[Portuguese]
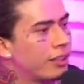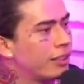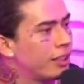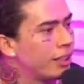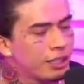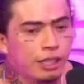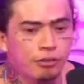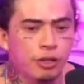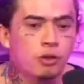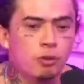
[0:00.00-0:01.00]
Uhum. Que
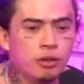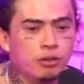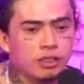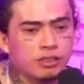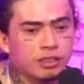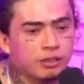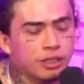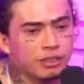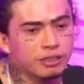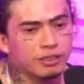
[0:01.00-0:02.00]
foi como aconteceu
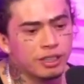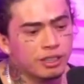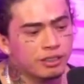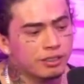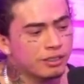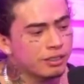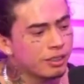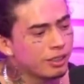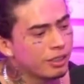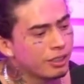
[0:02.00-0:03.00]
nas. nas...
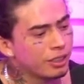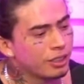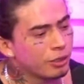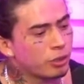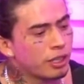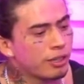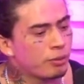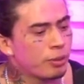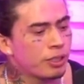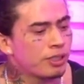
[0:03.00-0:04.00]
Quando a,
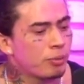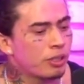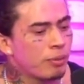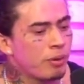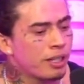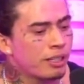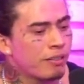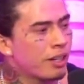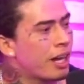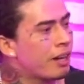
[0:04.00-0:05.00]
por exemplo, quando a Maria
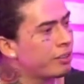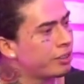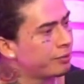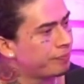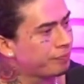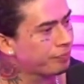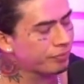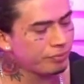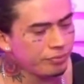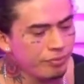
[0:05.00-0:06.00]
estava grávida.
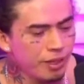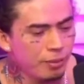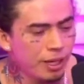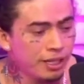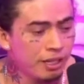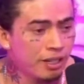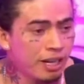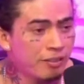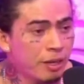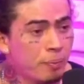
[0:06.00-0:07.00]
Uhum. Maria estava
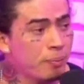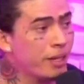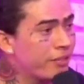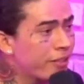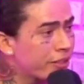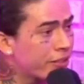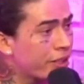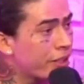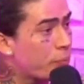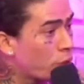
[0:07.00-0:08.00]
grávida, a primeira vez que o
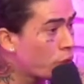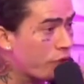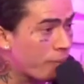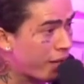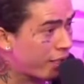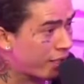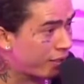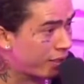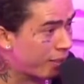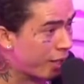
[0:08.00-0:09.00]
neném pulou na barriga
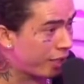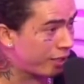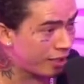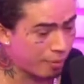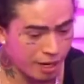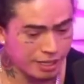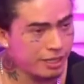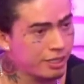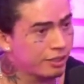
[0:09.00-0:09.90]
da, da, Mali, da Maria.